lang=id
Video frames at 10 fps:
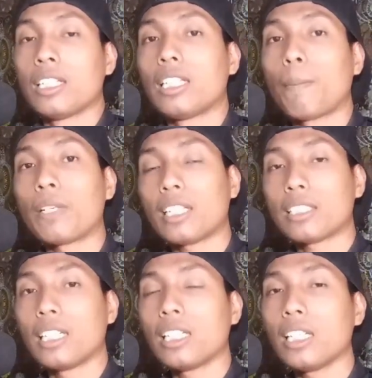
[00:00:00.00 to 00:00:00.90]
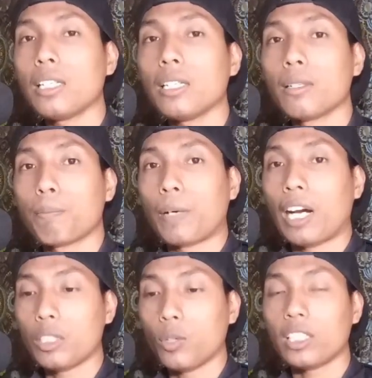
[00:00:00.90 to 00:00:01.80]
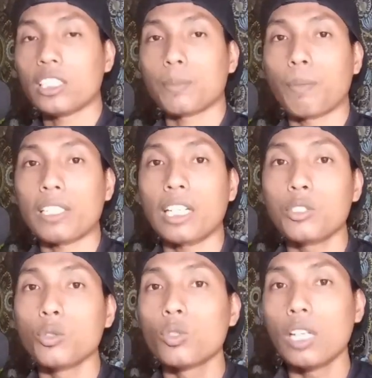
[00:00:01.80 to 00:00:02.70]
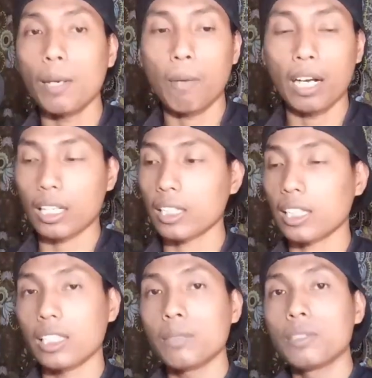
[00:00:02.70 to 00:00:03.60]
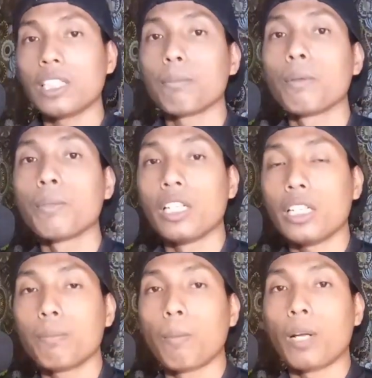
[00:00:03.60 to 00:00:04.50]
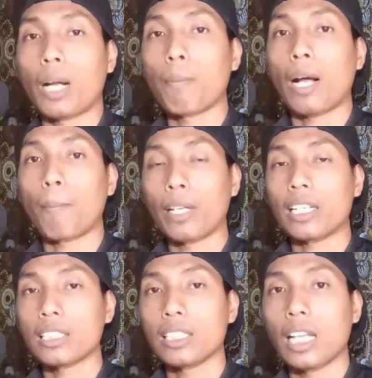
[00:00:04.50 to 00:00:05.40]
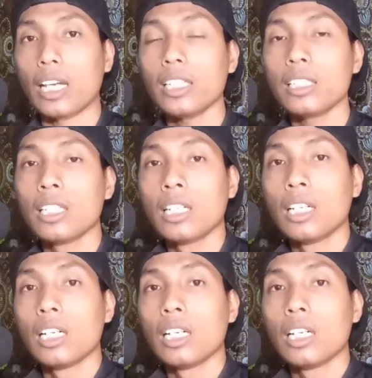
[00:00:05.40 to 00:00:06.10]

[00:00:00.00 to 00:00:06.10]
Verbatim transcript: di aplikasi ini pengajuannya cepat dan juga bahkan kalian bisa memilih beberapa aplikasi lain